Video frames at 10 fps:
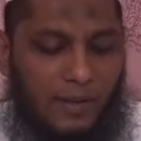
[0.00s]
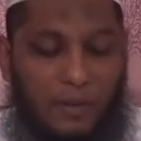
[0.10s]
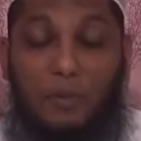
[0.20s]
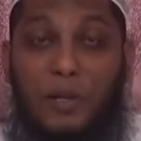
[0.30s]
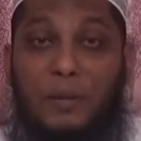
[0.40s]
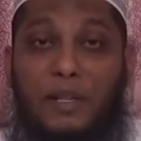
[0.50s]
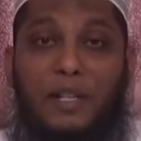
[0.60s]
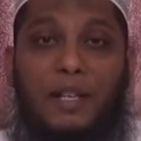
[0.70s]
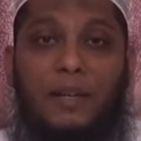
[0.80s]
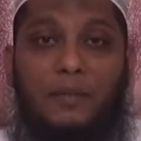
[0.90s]
তুমি
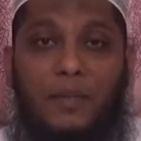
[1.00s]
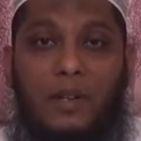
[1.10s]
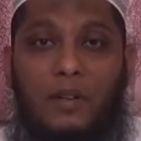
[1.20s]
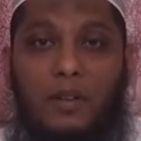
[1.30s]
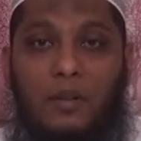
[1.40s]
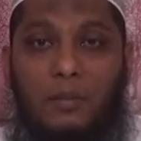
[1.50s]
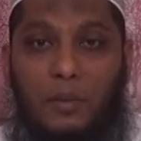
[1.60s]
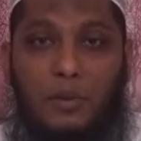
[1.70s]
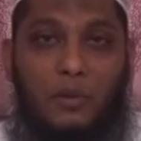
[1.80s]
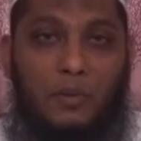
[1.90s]
আমাদেরকে
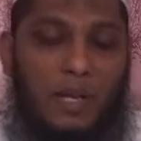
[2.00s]
পবিত্র